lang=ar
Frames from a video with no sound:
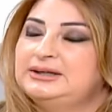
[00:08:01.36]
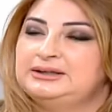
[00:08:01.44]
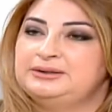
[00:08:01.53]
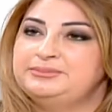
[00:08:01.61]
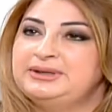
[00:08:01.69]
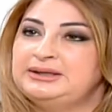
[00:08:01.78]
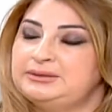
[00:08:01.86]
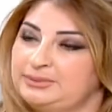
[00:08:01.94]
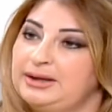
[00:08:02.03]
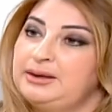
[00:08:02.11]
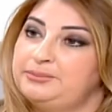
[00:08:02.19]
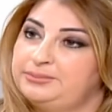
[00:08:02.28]
لبناني
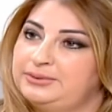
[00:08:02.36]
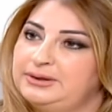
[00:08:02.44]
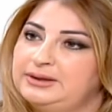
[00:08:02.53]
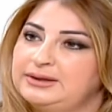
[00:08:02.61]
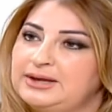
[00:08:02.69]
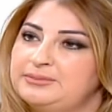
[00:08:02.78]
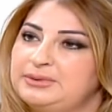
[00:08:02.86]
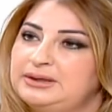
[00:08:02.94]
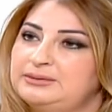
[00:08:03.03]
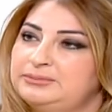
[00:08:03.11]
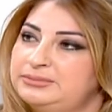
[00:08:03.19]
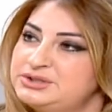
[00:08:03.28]
بحب
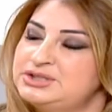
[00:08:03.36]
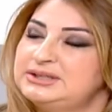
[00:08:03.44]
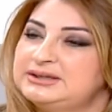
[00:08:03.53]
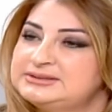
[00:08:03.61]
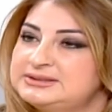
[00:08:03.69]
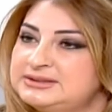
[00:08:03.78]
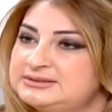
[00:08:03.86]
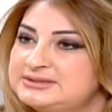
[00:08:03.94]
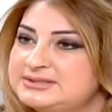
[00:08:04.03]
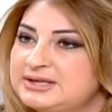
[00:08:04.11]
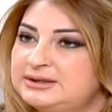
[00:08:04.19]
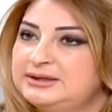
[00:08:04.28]
كمان بيجينا كثير
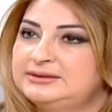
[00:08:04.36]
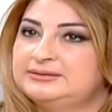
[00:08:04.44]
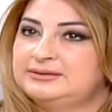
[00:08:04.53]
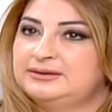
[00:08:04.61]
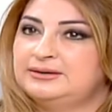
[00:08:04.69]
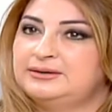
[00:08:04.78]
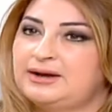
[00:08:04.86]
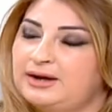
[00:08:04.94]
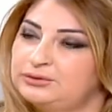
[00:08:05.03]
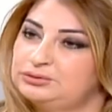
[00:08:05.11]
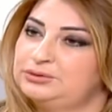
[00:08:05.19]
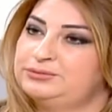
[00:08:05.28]
اتصالات
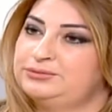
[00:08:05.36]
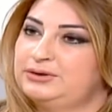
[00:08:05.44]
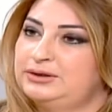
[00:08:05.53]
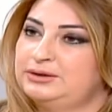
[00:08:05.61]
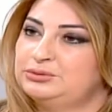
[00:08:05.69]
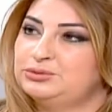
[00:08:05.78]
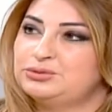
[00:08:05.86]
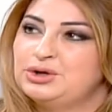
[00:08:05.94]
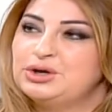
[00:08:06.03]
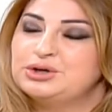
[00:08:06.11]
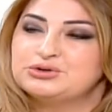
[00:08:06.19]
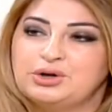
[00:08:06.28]
اوت آه، اوف آه، انه
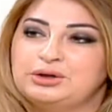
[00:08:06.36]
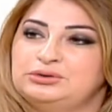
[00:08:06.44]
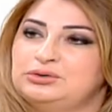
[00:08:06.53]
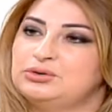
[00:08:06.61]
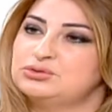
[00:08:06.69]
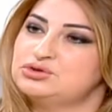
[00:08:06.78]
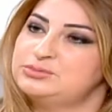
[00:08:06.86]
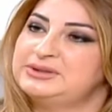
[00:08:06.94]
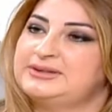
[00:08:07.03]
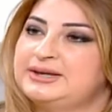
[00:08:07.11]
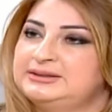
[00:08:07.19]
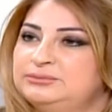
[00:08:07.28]
شو عندكم شو
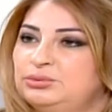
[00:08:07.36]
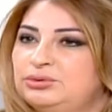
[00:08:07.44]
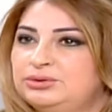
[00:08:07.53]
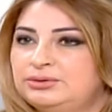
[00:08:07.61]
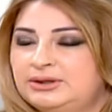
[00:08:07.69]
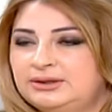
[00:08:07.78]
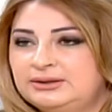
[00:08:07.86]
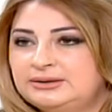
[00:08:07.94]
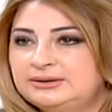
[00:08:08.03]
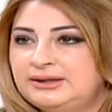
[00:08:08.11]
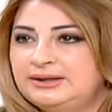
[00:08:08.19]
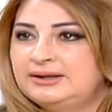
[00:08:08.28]

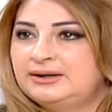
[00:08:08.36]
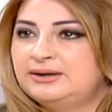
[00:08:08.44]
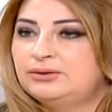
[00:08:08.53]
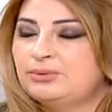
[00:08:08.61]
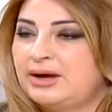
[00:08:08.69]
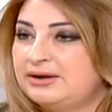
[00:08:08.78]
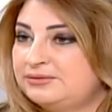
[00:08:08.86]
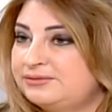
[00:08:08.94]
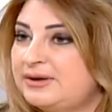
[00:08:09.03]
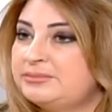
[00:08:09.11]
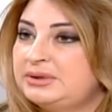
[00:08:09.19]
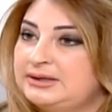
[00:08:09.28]
بتقدموا نحن وي ار
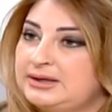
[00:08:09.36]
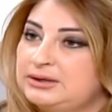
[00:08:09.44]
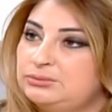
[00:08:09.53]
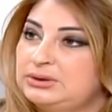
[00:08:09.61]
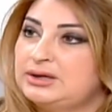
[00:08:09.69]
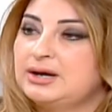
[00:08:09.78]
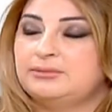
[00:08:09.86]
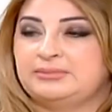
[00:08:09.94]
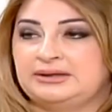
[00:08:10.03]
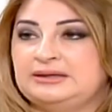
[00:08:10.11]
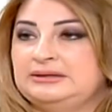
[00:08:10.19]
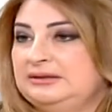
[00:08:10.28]
فاميلي كان وي كام
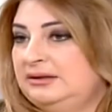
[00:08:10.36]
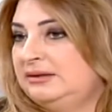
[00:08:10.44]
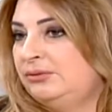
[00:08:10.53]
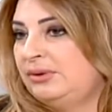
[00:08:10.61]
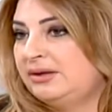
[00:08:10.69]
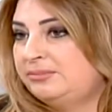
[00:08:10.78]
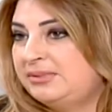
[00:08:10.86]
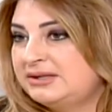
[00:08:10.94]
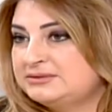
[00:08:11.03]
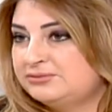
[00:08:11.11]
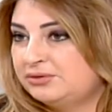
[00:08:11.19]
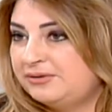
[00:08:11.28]
اكيد نحن وي ار
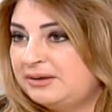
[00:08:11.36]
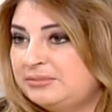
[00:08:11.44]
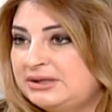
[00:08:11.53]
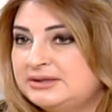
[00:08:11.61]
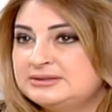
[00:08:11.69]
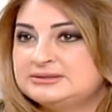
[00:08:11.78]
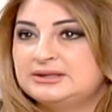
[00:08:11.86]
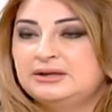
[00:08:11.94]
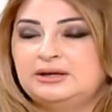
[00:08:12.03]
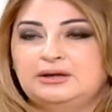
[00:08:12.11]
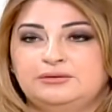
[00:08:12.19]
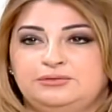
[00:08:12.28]
بليس فور فاميليز
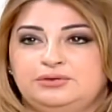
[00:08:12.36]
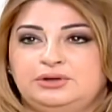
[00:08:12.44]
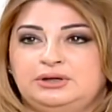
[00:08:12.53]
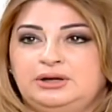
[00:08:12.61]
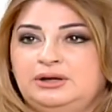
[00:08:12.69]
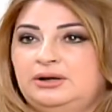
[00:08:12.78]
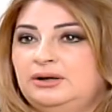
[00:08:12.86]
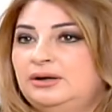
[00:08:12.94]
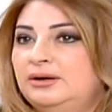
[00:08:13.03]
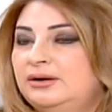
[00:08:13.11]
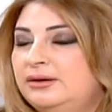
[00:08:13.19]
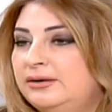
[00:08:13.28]
فور
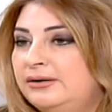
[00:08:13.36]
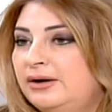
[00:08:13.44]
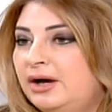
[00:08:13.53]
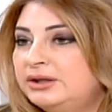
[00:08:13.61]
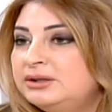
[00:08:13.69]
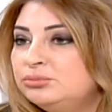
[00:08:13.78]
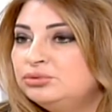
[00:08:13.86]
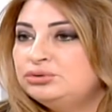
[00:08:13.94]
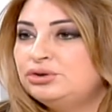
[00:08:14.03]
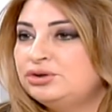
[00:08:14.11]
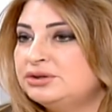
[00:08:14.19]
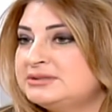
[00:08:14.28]
هاني
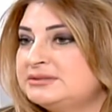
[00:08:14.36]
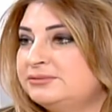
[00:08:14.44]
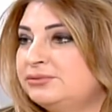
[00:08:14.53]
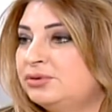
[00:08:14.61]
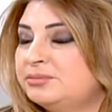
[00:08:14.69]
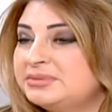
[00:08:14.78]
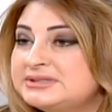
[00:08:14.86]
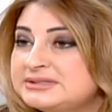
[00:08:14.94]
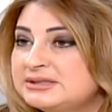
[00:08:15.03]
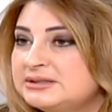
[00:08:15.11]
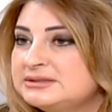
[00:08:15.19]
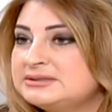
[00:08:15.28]
مونرز فور
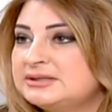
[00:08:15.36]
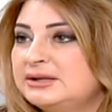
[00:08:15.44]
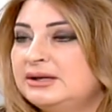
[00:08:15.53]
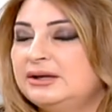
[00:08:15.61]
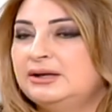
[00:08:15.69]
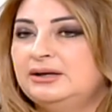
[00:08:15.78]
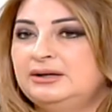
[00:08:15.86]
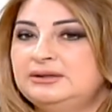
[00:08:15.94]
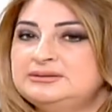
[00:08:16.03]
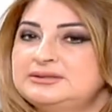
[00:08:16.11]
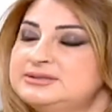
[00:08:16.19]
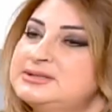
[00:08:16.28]
بزنس
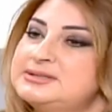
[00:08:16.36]
ات از ا